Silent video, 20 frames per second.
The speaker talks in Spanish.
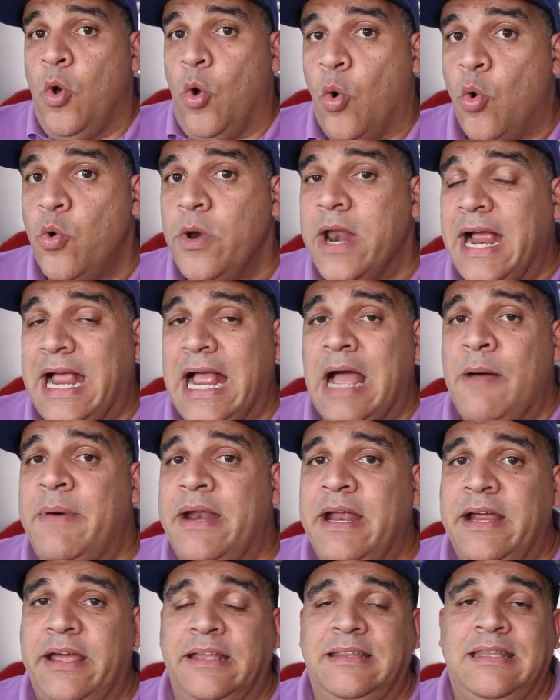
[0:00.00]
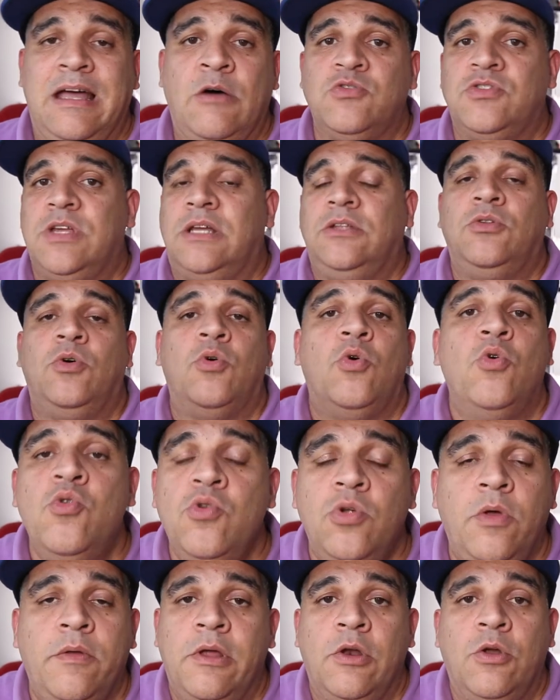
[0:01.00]
una cámara que está usando
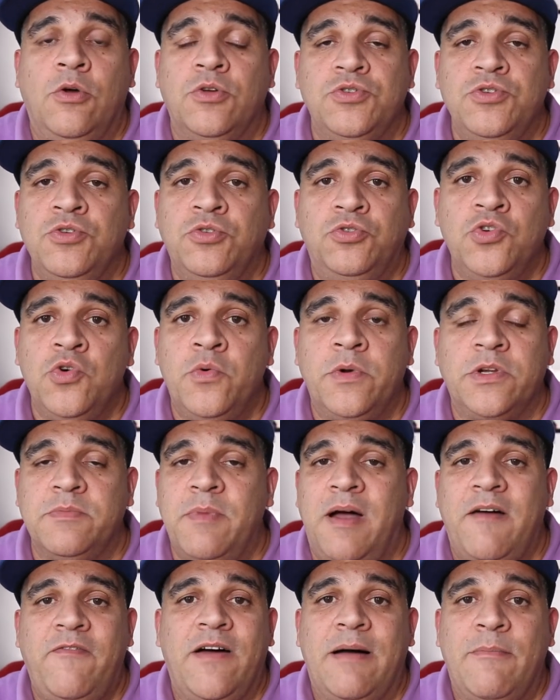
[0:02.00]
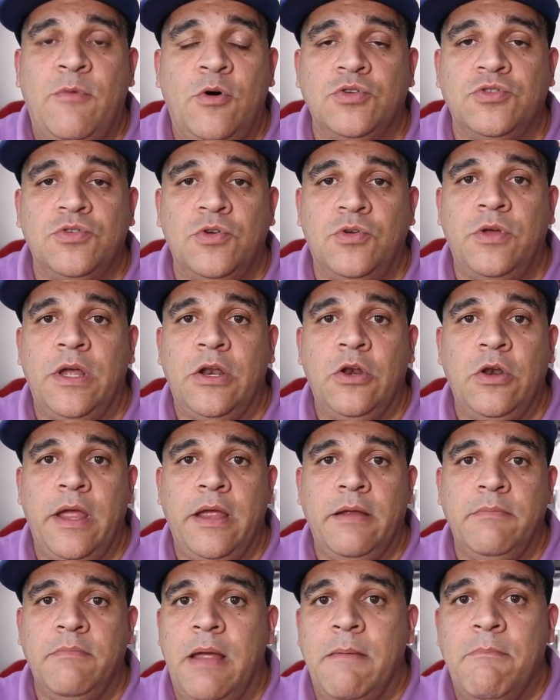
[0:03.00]
uno de los youtubers más famosos
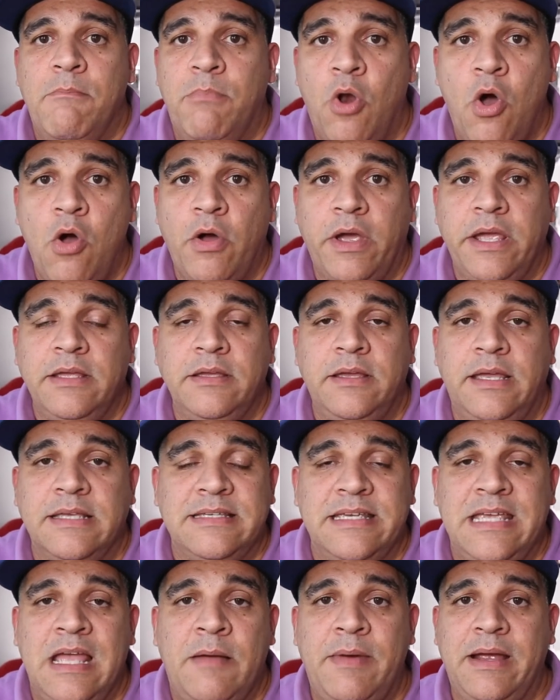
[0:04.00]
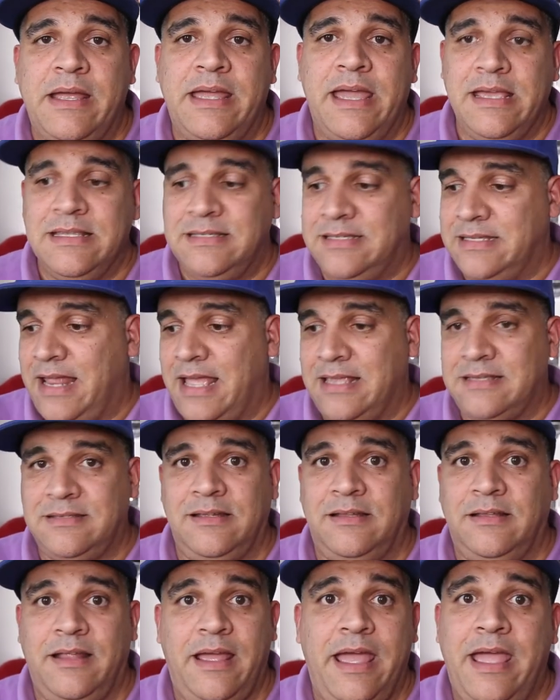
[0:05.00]
en, blogging que se llama Casey
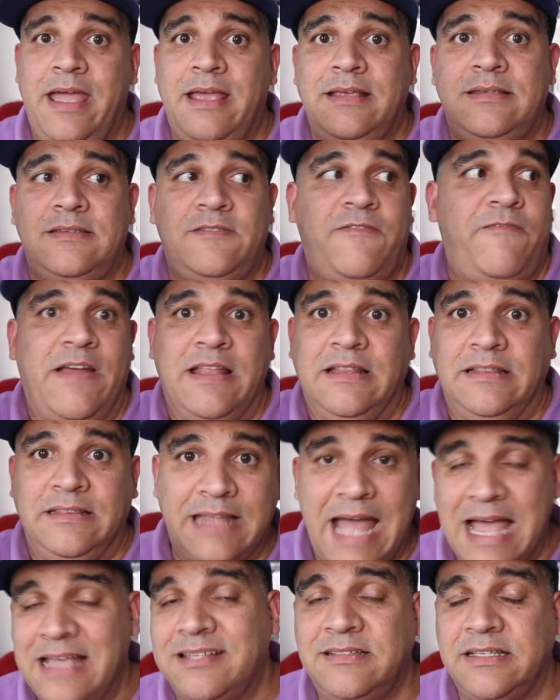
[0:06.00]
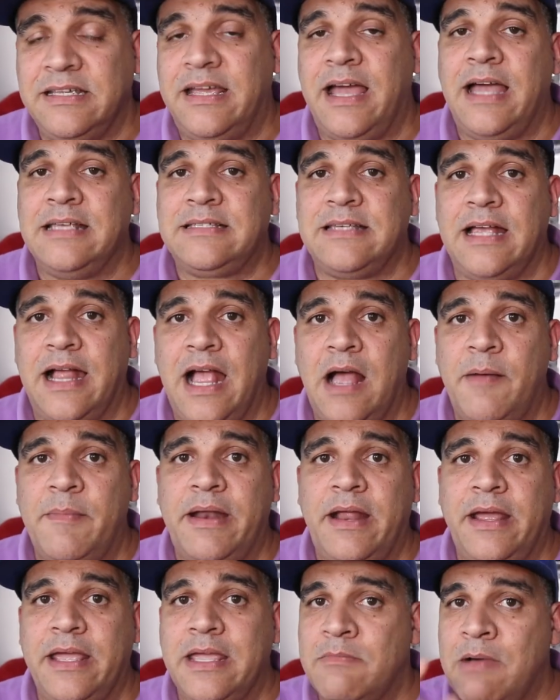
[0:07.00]
Neistat. Es fantástica esa
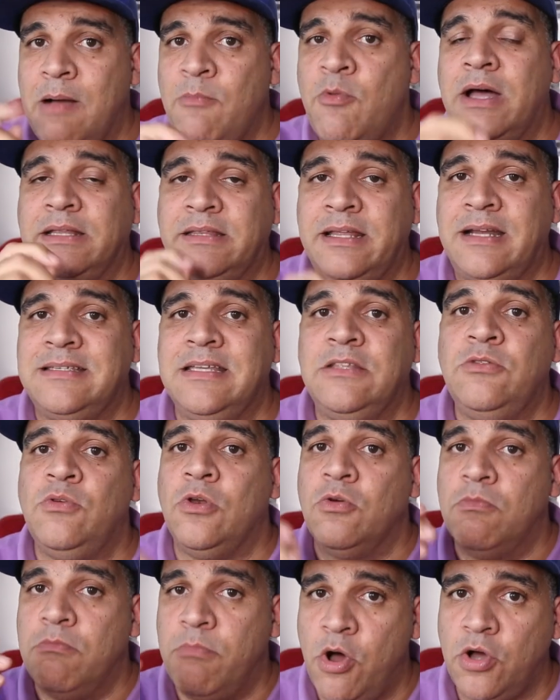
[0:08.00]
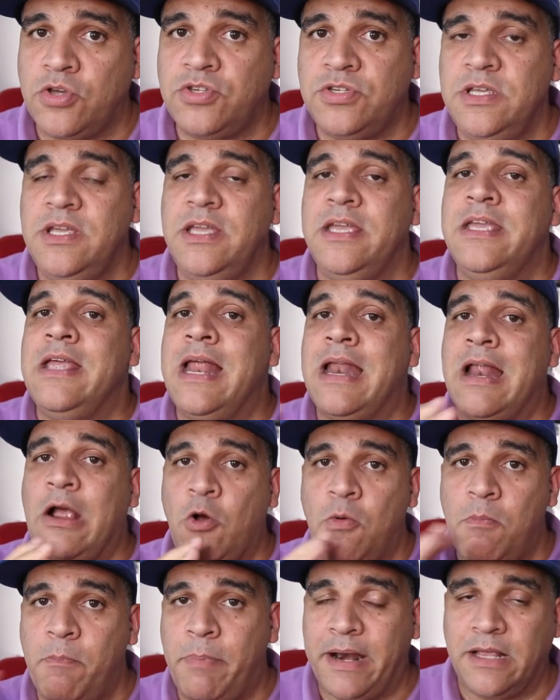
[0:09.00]
cámara y vamos a estar haciendo el unboxing y a la
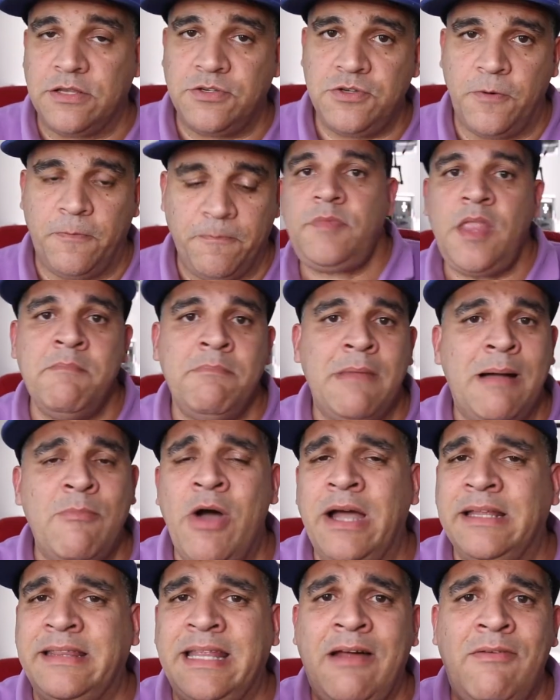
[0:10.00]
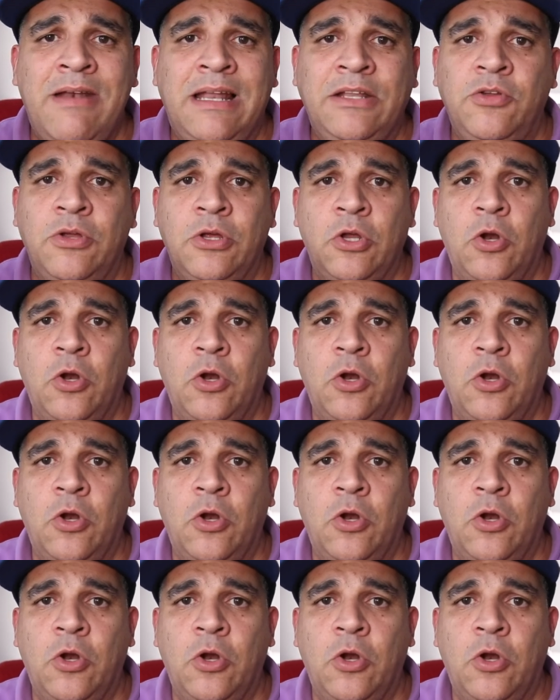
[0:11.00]
comparación. Vamos a estar hablando